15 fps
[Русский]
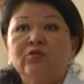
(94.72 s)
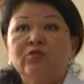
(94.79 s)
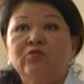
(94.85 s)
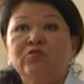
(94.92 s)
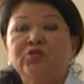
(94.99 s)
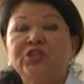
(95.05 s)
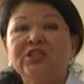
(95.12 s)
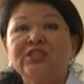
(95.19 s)

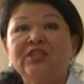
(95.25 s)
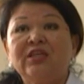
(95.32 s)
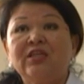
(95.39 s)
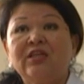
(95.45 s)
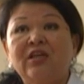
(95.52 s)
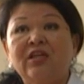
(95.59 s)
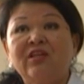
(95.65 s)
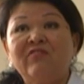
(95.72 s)
Ну, сейчас,
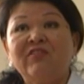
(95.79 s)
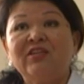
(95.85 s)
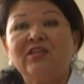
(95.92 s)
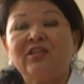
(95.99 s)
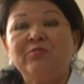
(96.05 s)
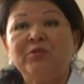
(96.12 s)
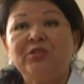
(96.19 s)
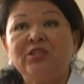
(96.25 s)
наверное, рановато
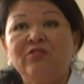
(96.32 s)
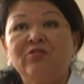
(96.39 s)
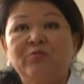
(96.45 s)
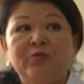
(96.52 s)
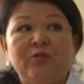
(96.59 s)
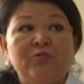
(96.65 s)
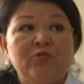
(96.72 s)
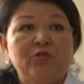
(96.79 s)
комментировать,
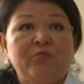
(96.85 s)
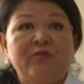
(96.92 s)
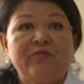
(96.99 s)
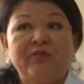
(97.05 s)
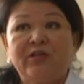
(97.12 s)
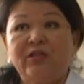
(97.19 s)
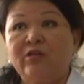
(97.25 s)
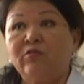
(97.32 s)
потому что
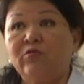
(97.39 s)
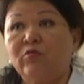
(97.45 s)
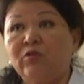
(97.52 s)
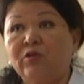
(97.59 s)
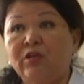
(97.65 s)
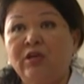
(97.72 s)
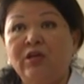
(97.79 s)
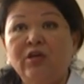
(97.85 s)
правоохранительные
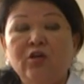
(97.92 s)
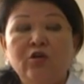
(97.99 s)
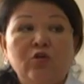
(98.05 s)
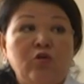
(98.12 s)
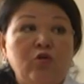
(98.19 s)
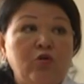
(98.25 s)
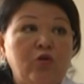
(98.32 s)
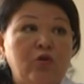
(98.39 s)
органы,
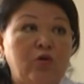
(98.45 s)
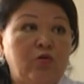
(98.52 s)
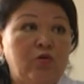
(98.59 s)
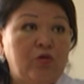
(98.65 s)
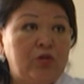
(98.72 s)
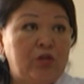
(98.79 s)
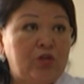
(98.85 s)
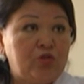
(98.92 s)
хорго
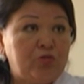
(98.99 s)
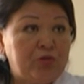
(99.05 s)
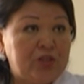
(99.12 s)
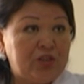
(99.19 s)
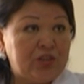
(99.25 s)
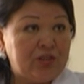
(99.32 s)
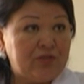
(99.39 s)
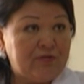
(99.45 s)
органов уже
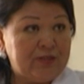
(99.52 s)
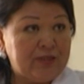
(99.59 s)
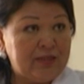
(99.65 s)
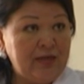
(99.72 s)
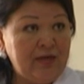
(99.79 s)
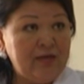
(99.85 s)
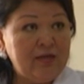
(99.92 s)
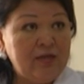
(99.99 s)
да?
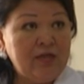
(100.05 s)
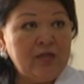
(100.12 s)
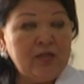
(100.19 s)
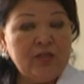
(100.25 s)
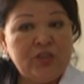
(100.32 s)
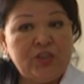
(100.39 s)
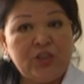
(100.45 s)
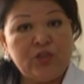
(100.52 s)

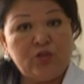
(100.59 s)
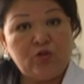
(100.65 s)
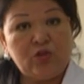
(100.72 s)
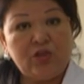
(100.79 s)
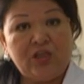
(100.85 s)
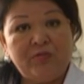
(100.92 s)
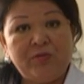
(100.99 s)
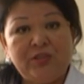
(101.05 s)
Угу. Сейчас
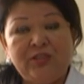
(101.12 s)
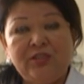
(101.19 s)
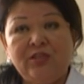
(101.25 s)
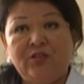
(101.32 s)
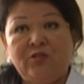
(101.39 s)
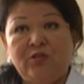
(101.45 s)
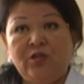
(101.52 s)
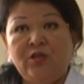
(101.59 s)
что-то
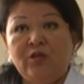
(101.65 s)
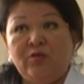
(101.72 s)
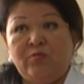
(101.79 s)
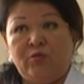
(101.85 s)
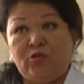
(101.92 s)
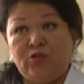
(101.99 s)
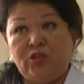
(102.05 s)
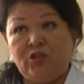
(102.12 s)
комментировать,
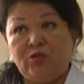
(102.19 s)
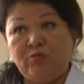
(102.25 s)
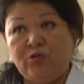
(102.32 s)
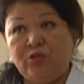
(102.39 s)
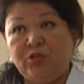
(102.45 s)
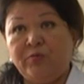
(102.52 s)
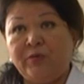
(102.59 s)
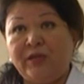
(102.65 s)
просто это
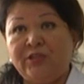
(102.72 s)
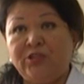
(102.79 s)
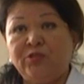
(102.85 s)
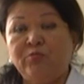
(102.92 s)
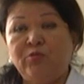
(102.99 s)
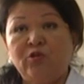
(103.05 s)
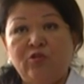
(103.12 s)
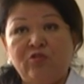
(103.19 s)
будет неправильно,
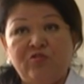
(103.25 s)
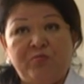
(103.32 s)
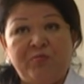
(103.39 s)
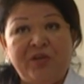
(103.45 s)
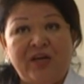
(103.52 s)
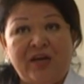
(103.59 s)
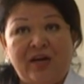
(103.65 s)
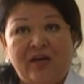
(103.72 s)
тем более он в
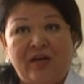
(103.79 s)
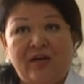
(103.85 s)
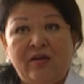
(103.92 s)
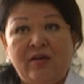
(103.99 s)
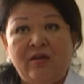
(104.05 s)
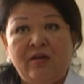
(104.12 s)
бегах.